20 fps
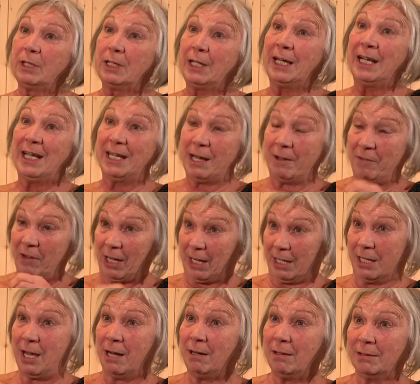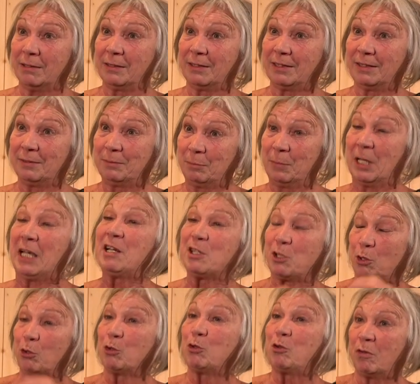Ils n'avaient rien, mais ils
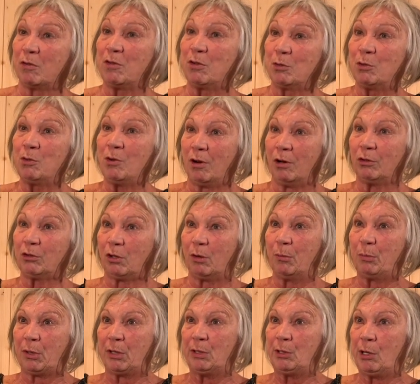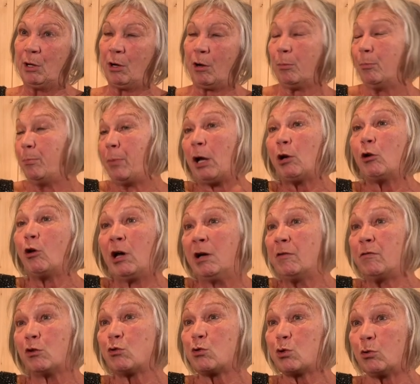sont devenus entrepreneurs par leur
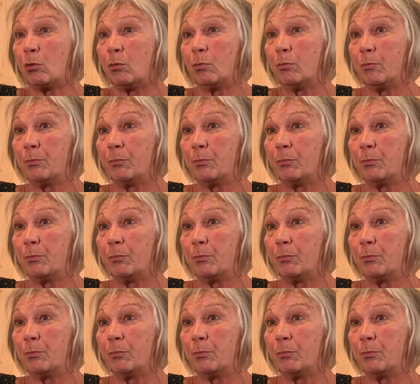invention.